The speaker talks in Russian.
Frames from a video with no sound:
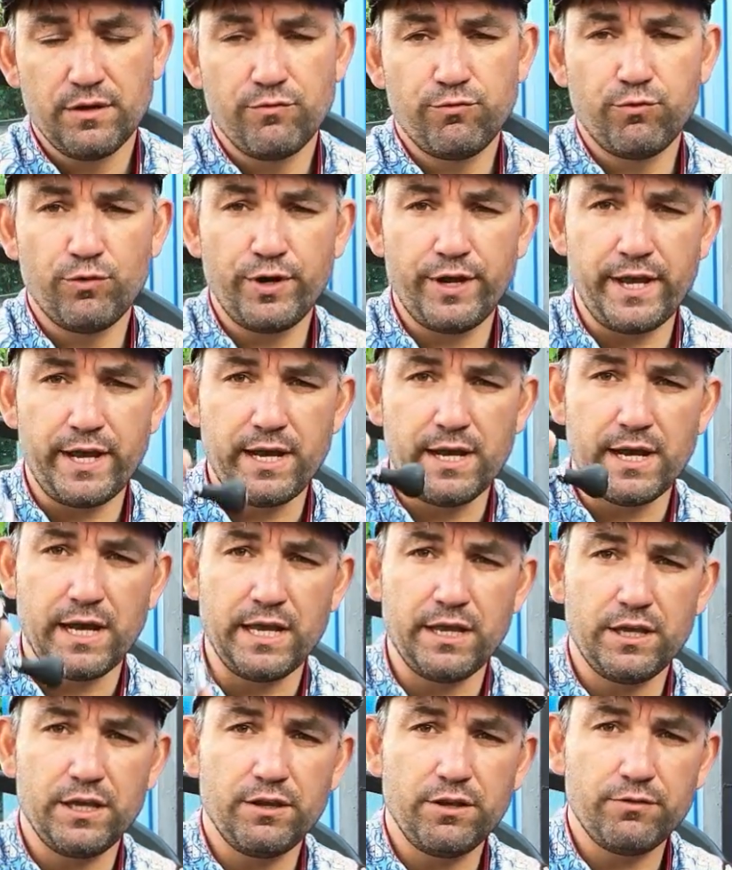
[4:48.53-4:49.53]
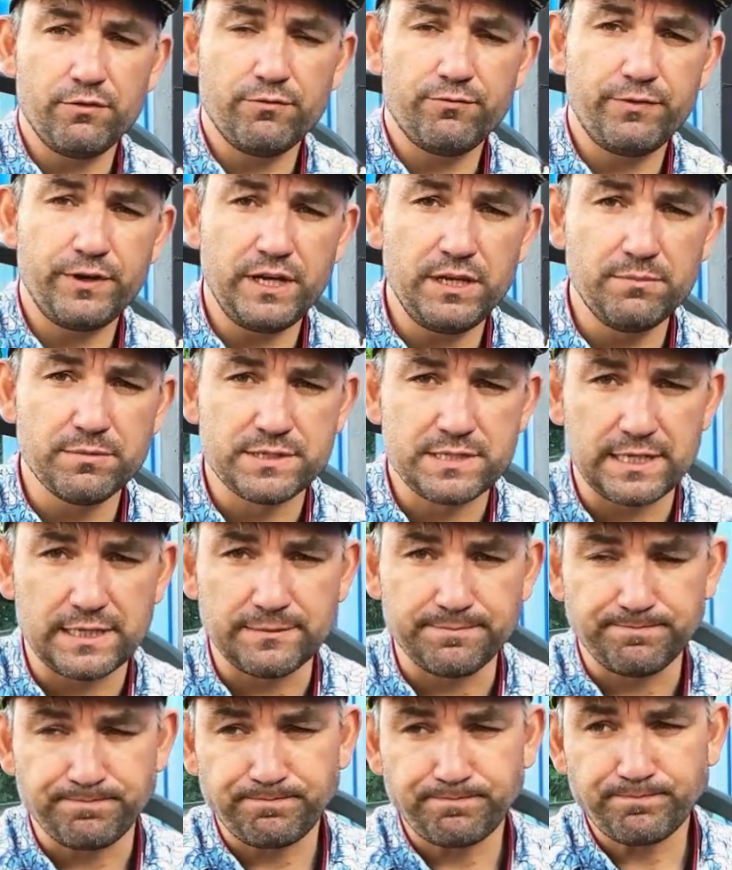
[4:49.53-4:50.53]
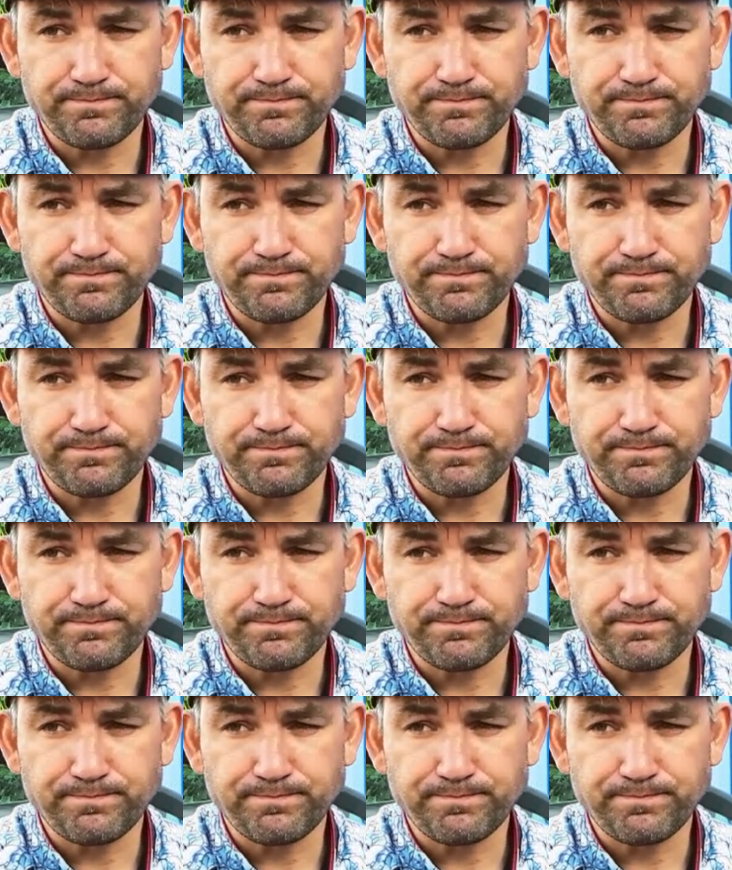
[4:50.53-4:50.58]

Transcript: Fuego, Фримса